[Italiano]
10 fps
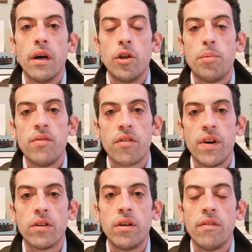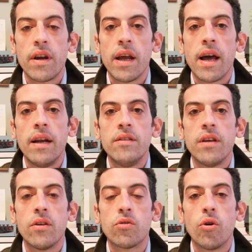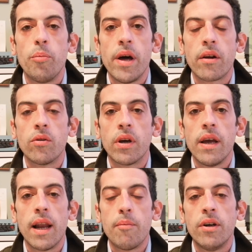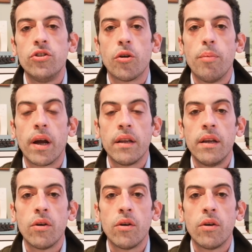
dopo aver fatto le varie analisi hanno scoperto che la maggior parte dei